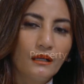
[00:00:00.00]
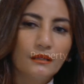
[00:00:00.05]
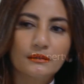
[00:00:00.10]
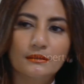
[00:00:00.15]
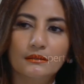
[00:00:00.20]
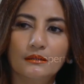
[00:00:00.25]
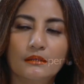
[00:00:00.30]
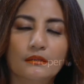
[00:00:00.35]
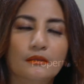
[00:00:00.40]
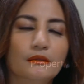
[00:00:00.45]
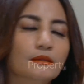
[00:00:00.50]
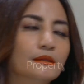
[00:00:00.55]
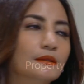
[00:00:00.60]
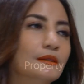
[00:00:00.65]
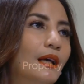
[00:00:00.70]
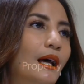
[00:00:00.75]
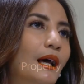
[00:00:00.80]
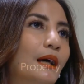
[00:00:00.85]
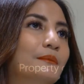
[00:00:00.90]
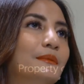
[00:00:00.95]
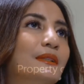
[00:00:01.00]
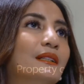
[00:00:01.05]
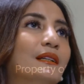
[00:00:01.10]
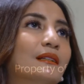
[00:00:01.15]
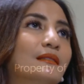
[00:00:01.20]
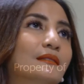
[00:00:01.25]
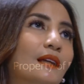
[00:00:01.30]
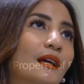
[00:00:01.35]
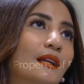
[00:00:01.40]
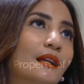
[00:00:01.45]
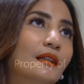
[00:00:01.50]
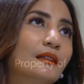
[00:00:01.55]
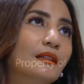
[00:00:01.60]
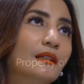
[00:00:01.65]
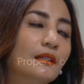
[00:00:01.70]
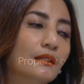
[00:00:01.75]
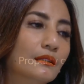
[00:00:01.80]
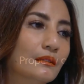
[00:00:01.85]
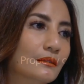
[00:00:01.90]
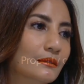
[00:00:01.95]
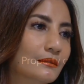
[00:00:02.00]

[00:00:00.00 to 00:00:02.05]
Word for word: Oke. Okay. Salam, selamat nanti.